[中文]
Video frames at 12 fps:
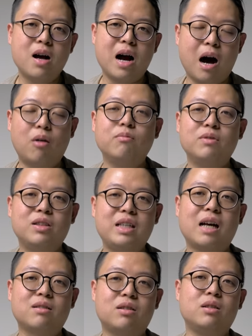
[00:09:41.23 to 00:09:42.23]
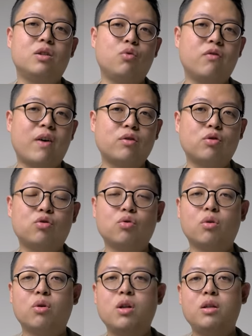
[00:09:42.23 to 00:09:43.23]
好，这样子呢，你会发觉
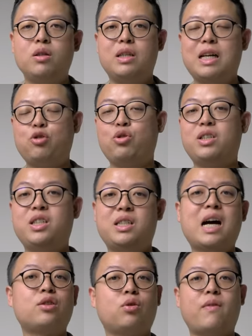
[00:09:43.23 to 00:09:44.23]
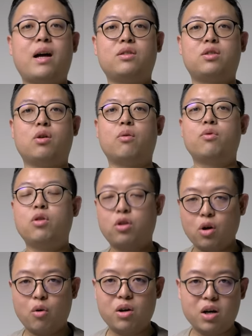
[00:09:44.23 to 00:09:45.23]
说，你在学其他手法的时候，
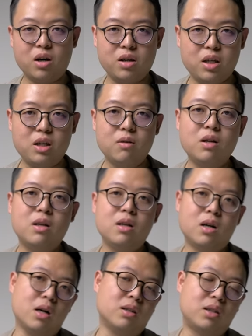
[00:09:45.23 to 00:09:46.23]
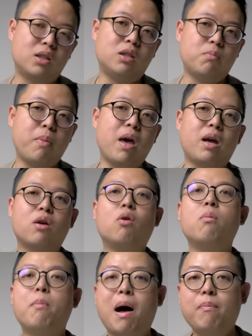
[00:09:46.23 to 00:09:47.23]
都可以呃事倍
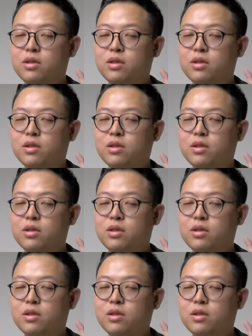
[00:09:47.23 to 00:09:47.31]
功半。